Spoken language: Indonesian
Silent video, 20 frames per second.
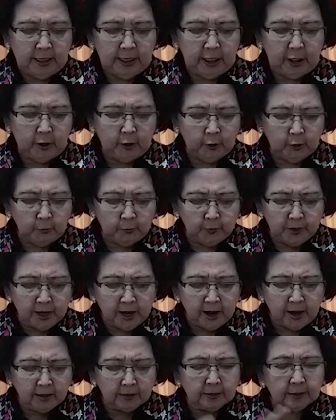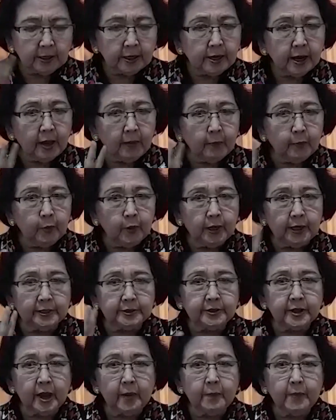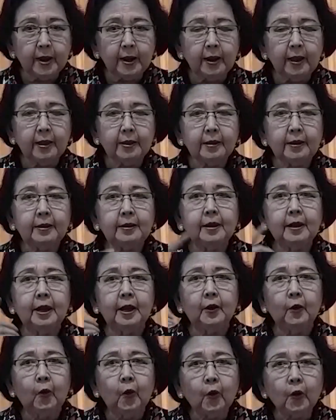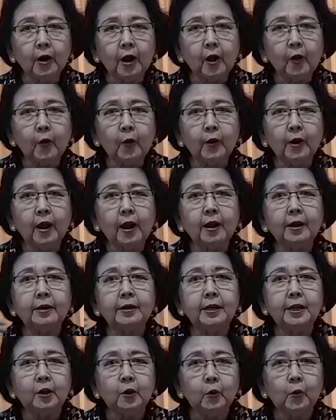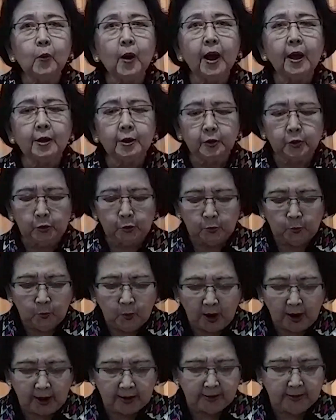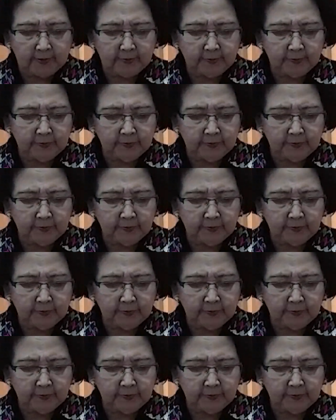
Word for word: Hidupnya tidak boleh sama lagi dengan orang-orang di luar Tuhan.